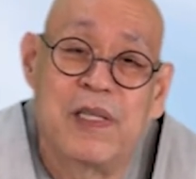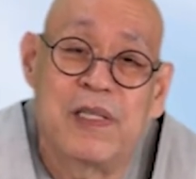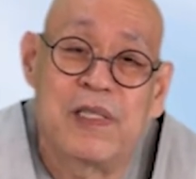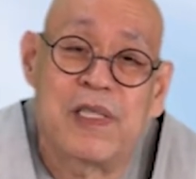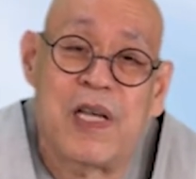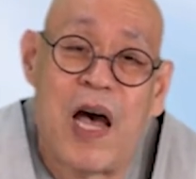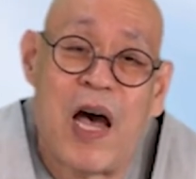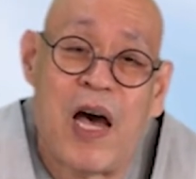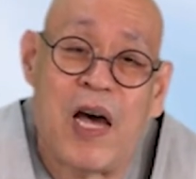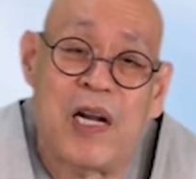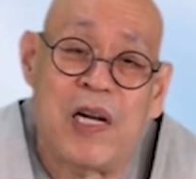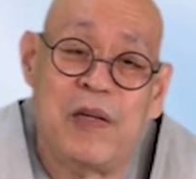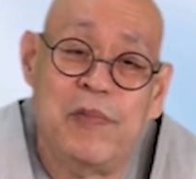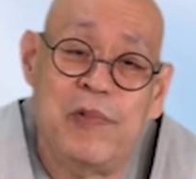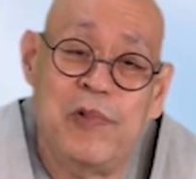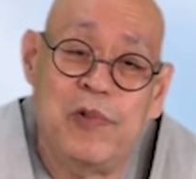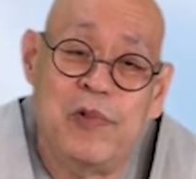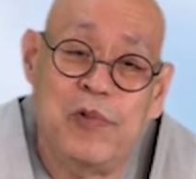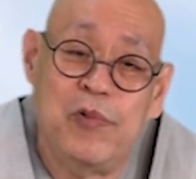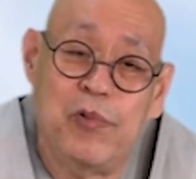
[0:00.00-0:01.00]

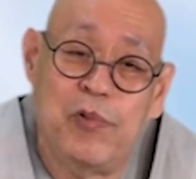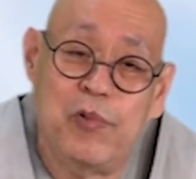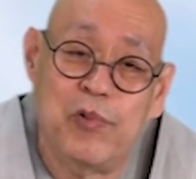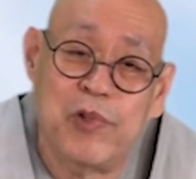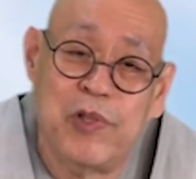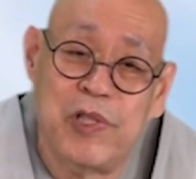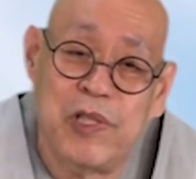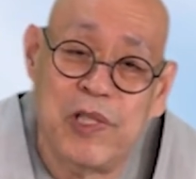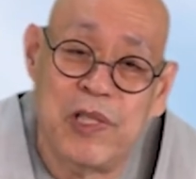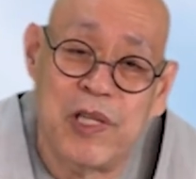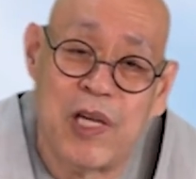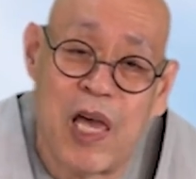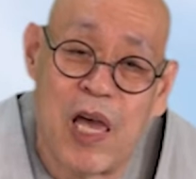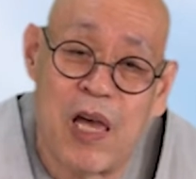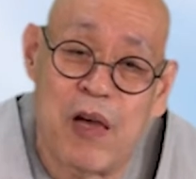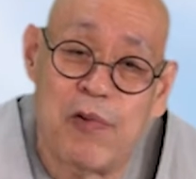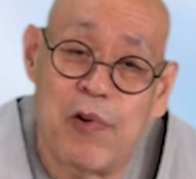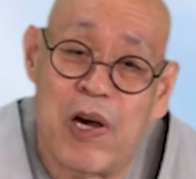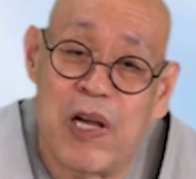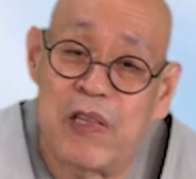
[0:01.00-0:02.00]
사람은 도저히
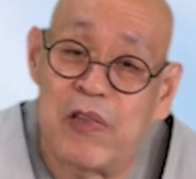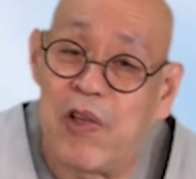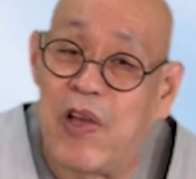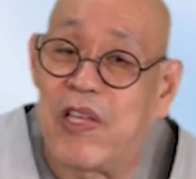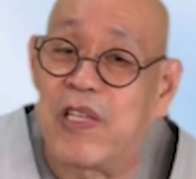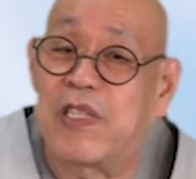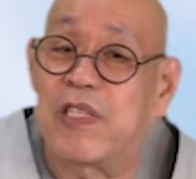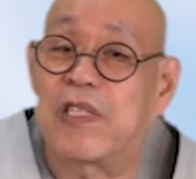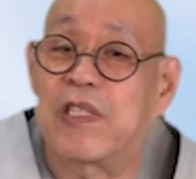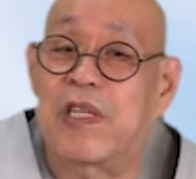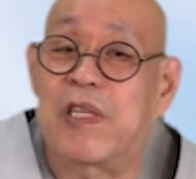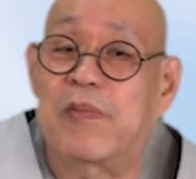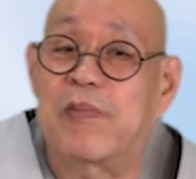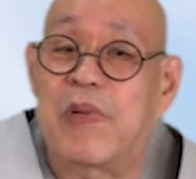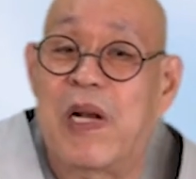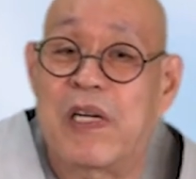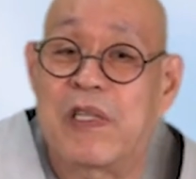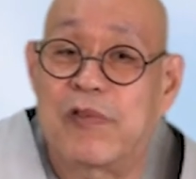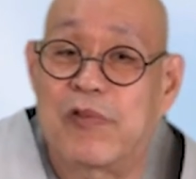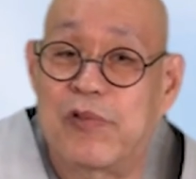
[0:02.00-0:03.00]
개와 돼지처럼
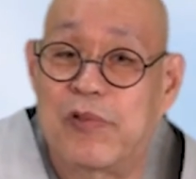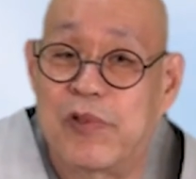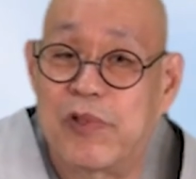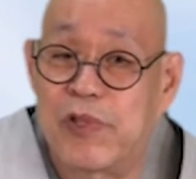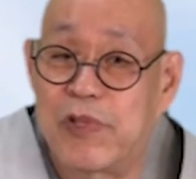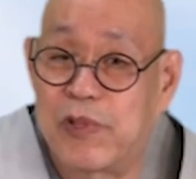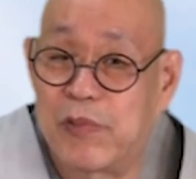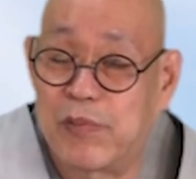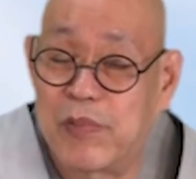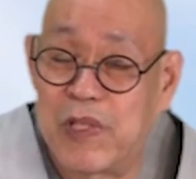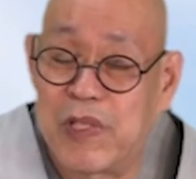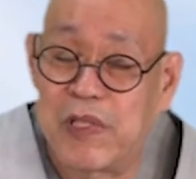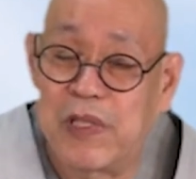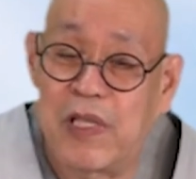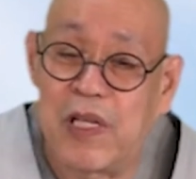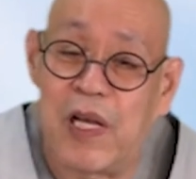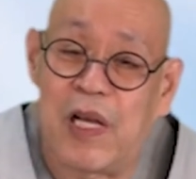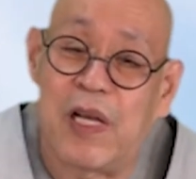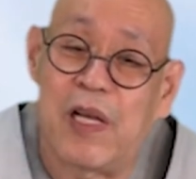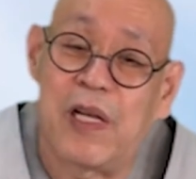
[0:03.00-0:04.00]
할 수는
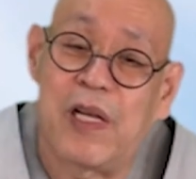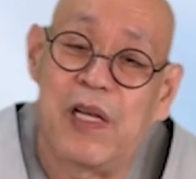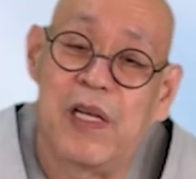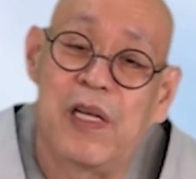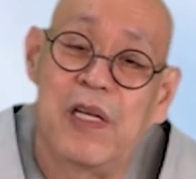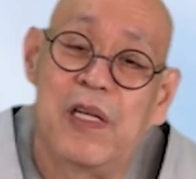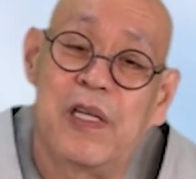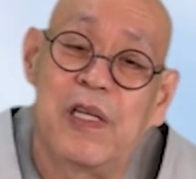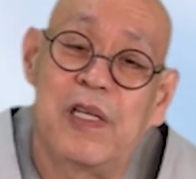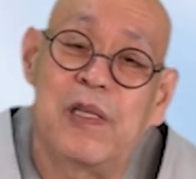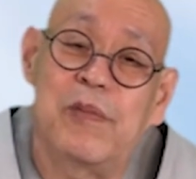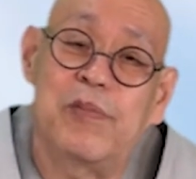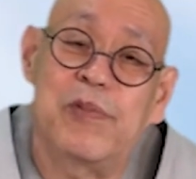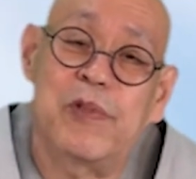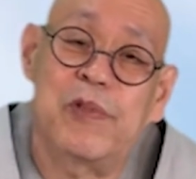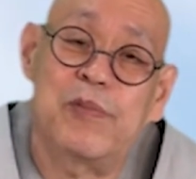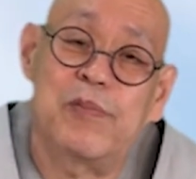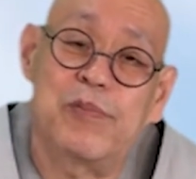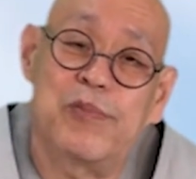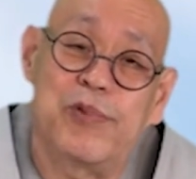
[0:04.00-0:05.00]
없는데,
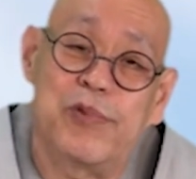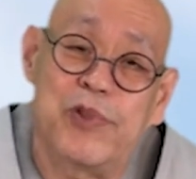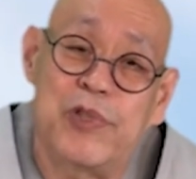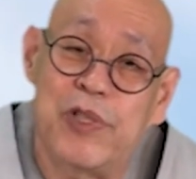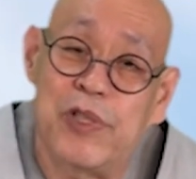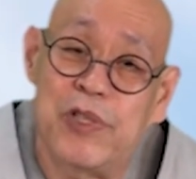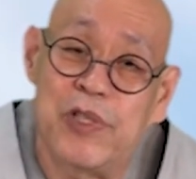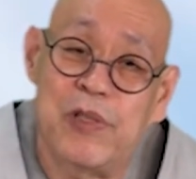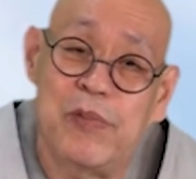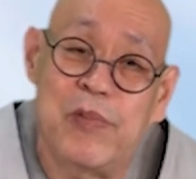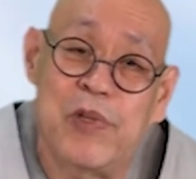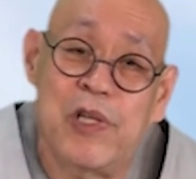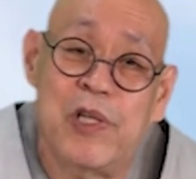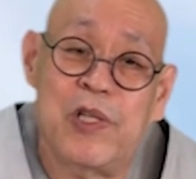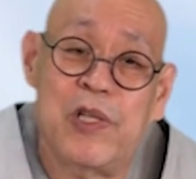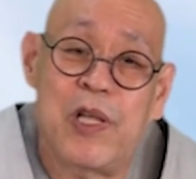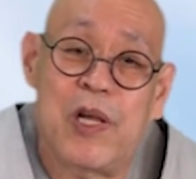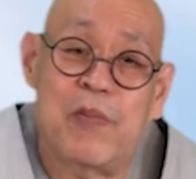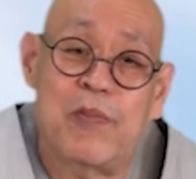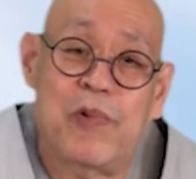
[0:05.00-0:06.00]
이분은
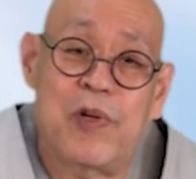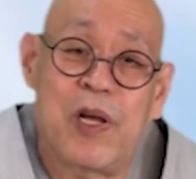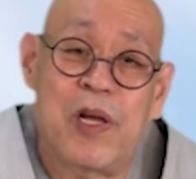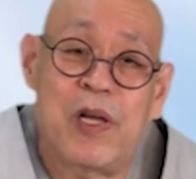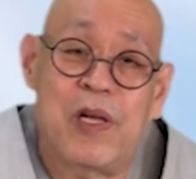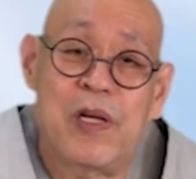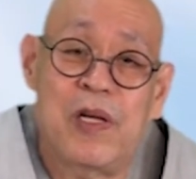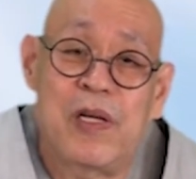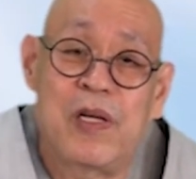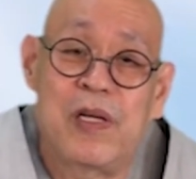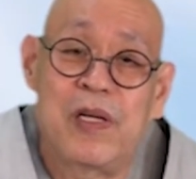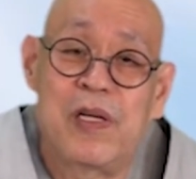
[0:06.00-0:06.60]
부처님이기 때문에